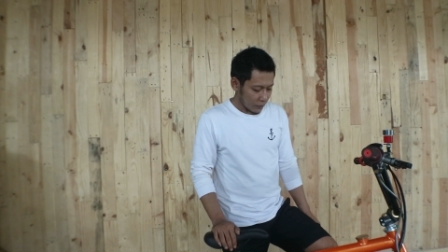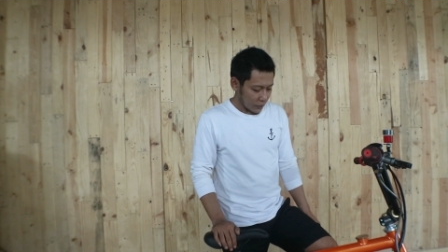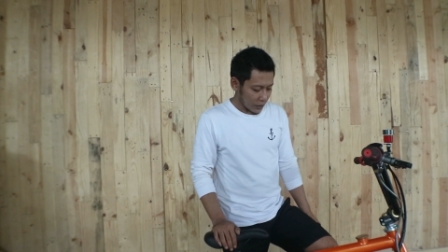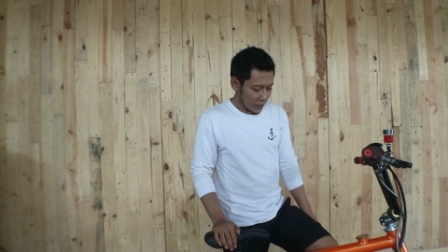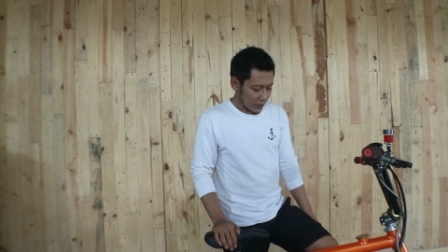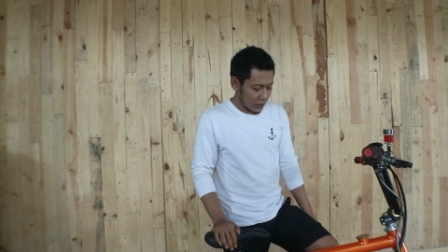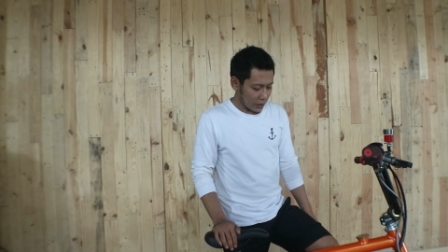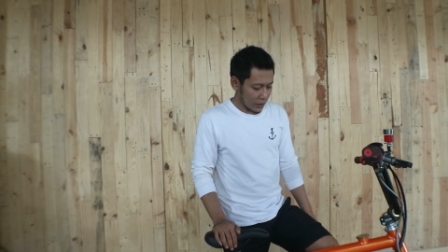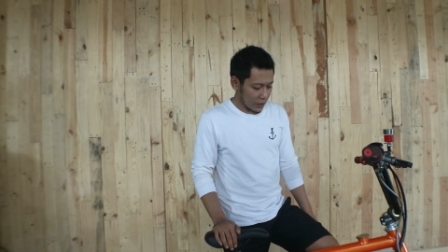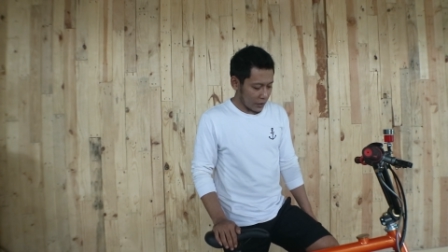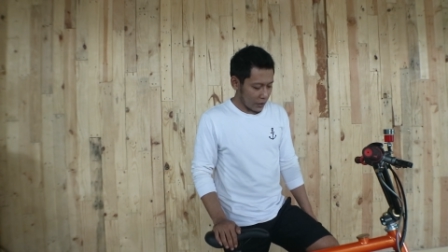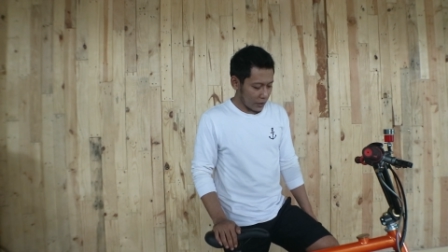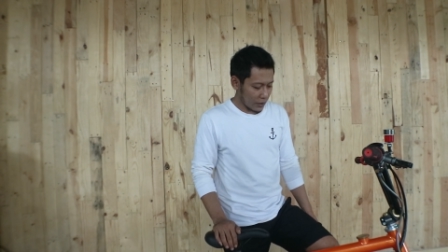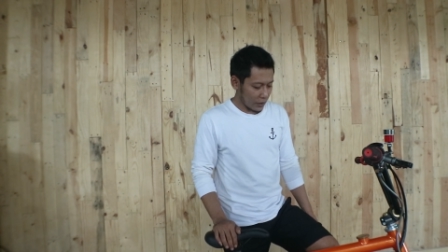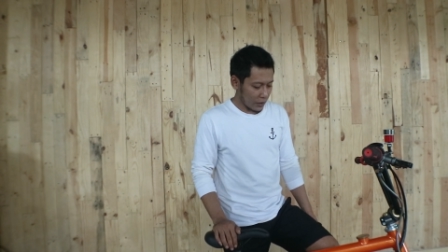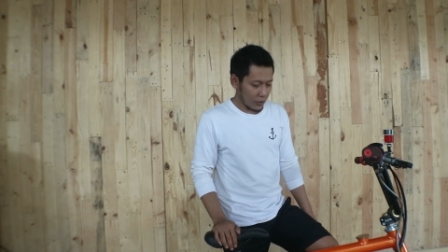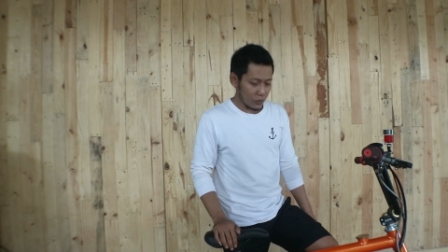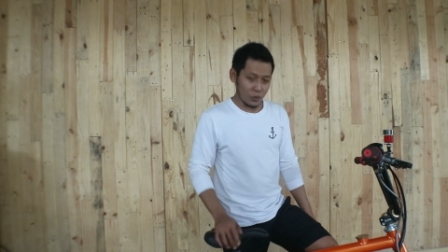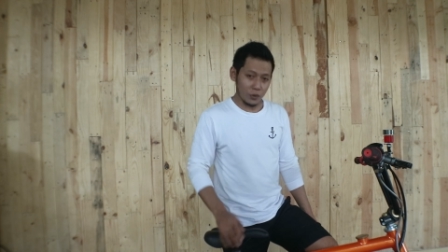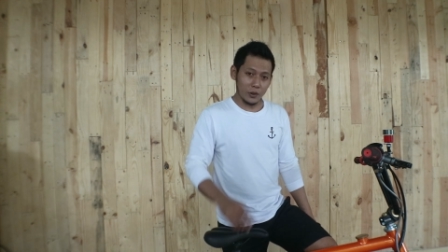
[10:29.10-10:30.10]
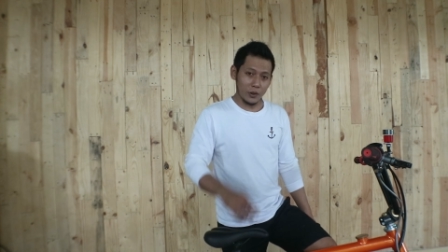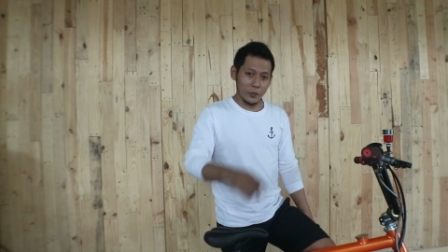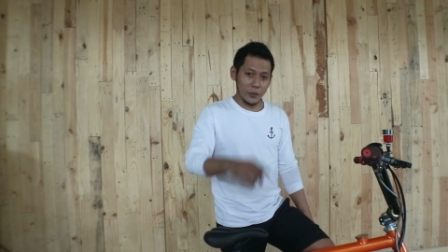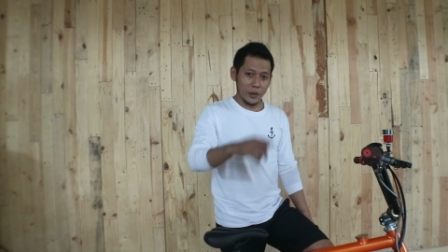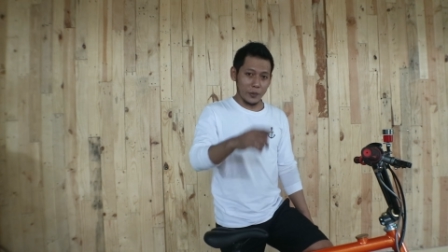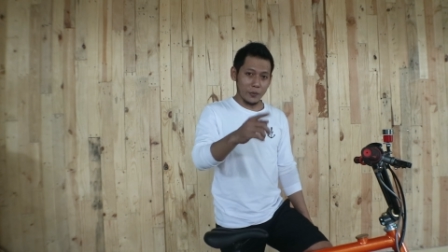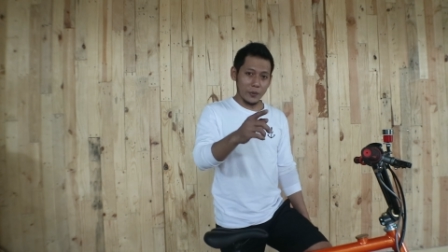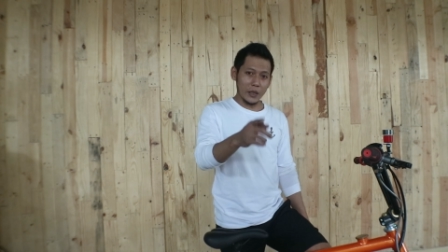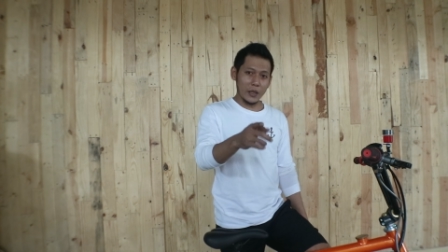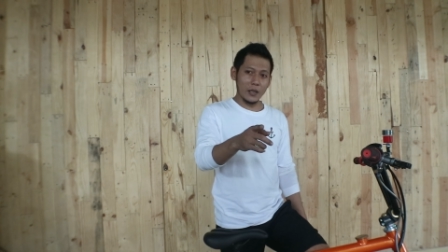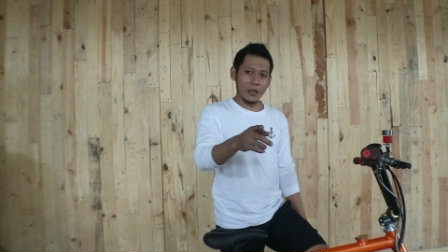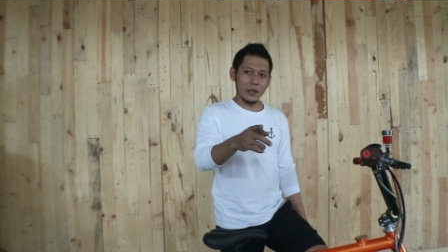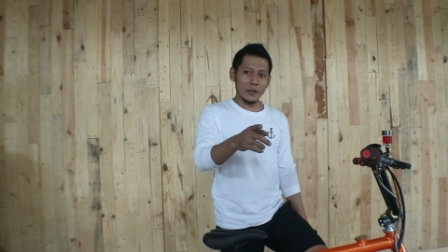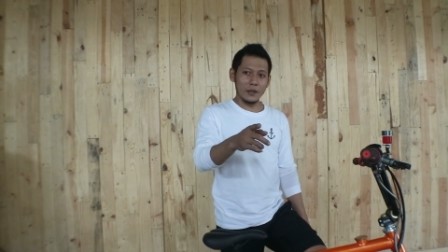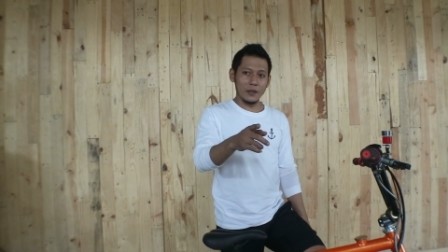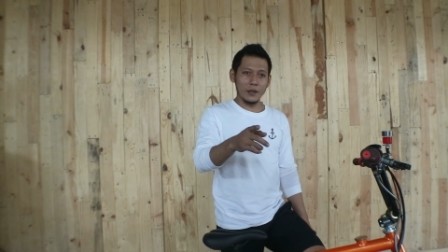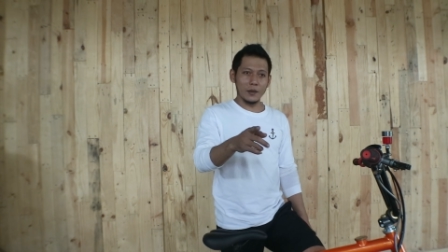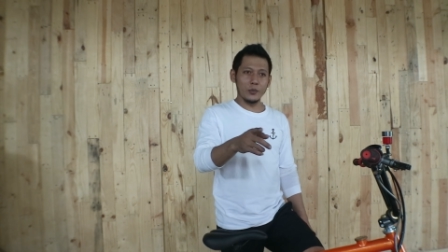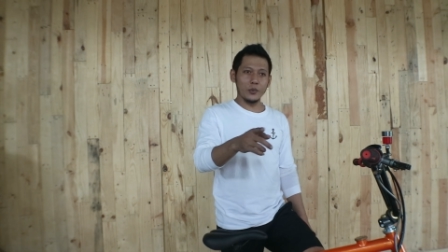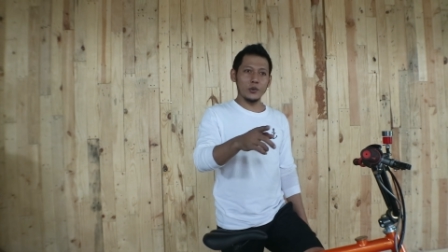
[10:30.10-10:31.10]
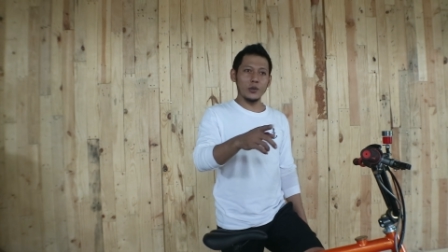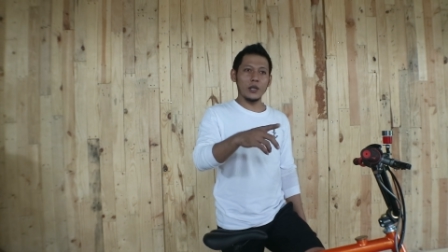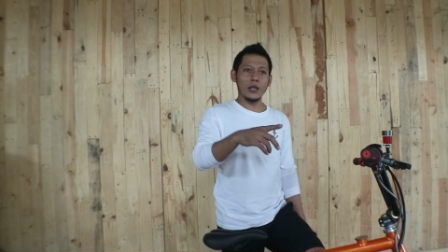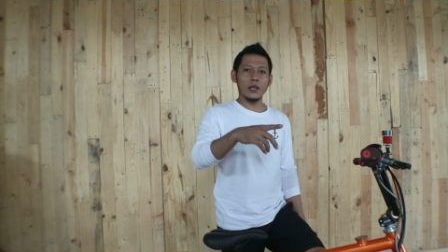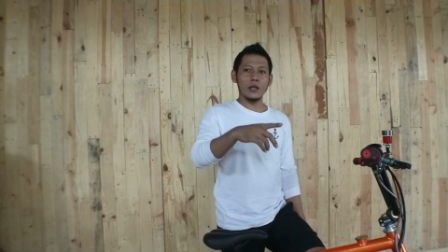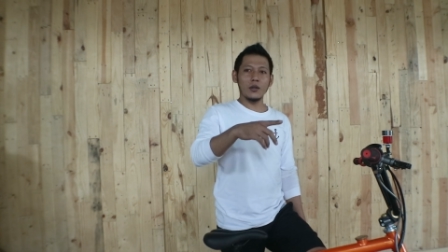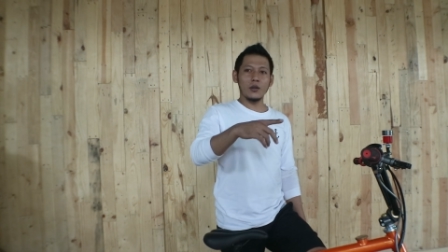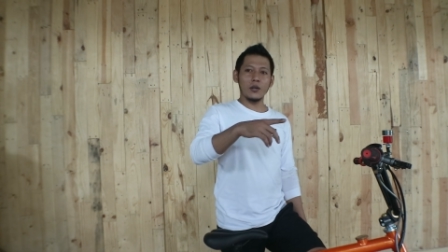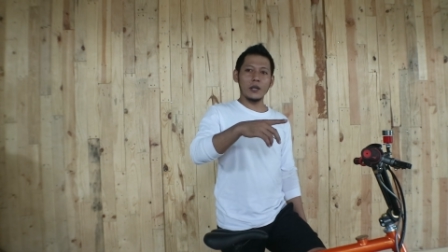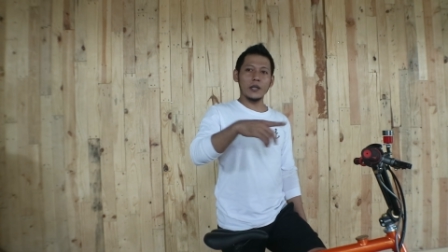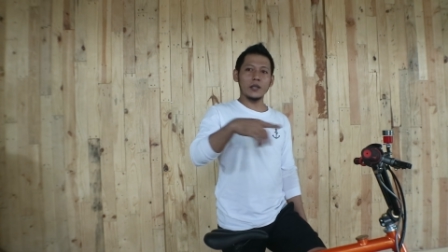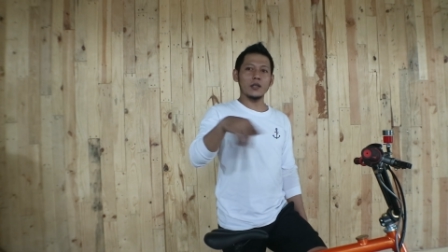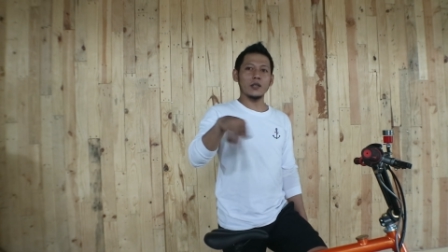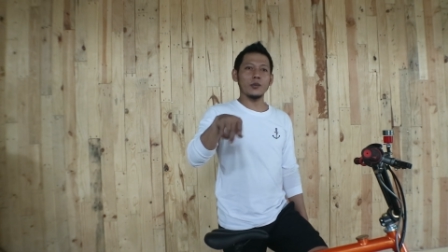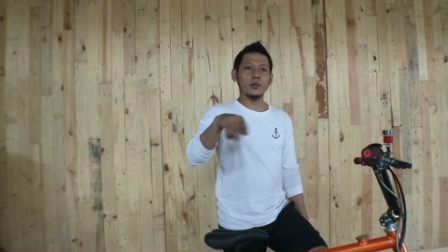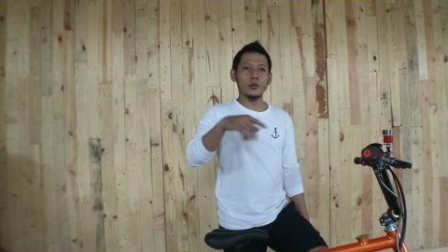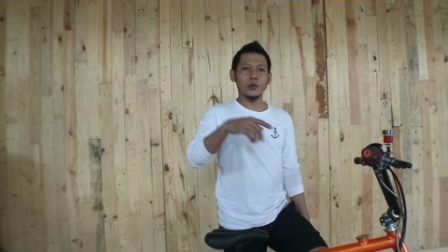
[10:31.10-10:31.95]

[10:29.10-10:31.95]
jadi untuk teman-teman yang punya koneksi,